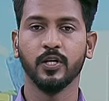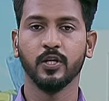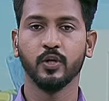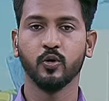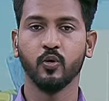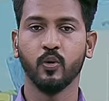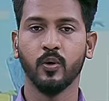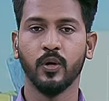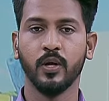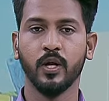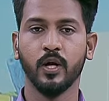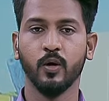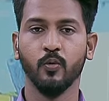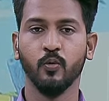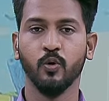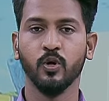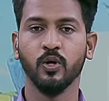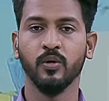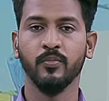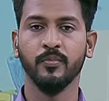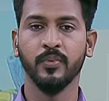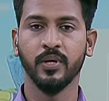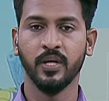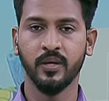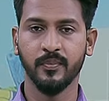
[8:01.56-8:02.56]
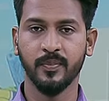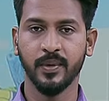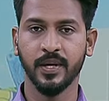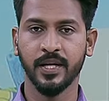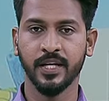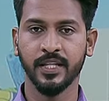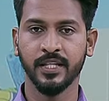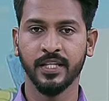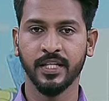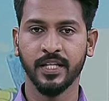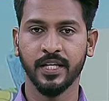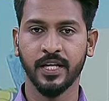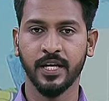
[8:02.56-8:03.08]
எண் கொண்ட ஒரு மினி
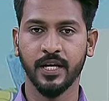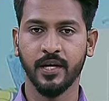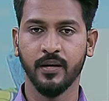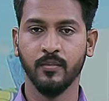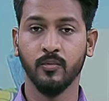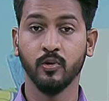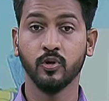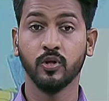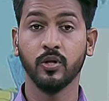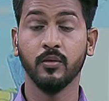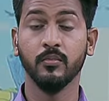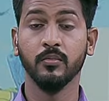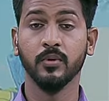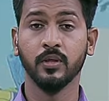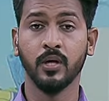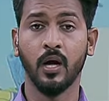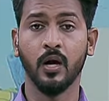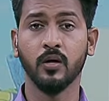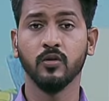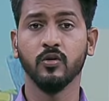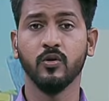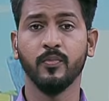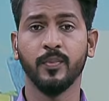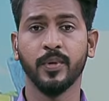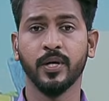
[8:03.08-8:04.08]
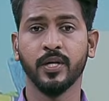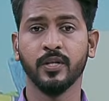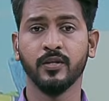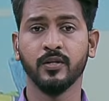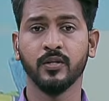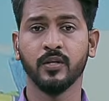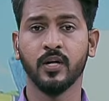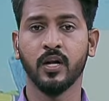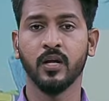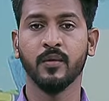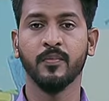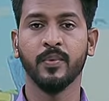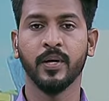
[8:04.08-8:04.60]
பேருந்து என மொத்தம் நான்கு
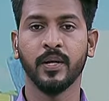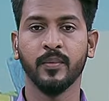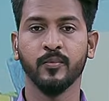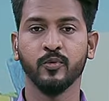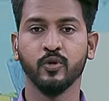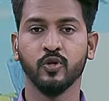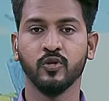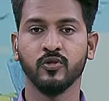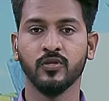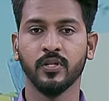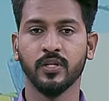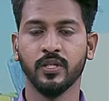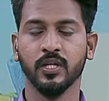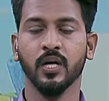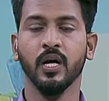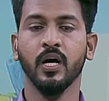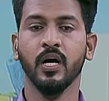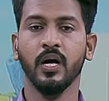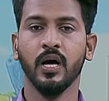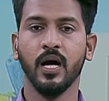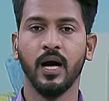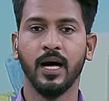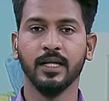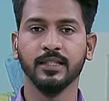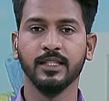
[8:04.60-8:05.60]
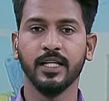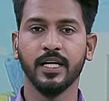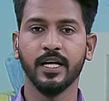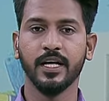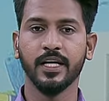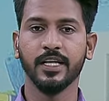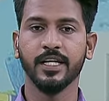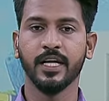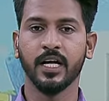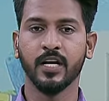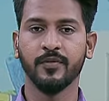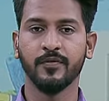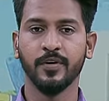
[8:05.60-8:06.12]
பேருந்துகளை பறிமுதல் செய்து அதிரடி
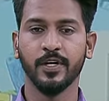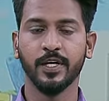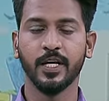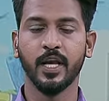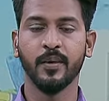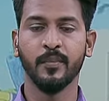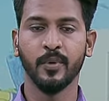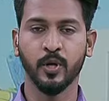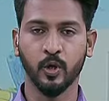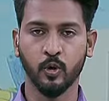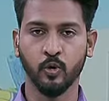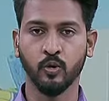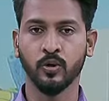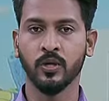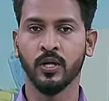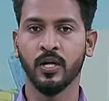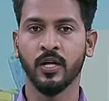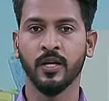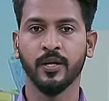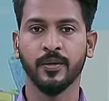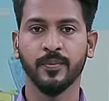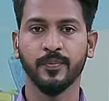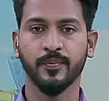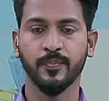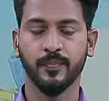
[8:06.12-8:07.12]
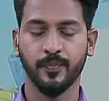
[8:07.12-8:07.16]
நடவடிக்கை மேற்கொண்டனர்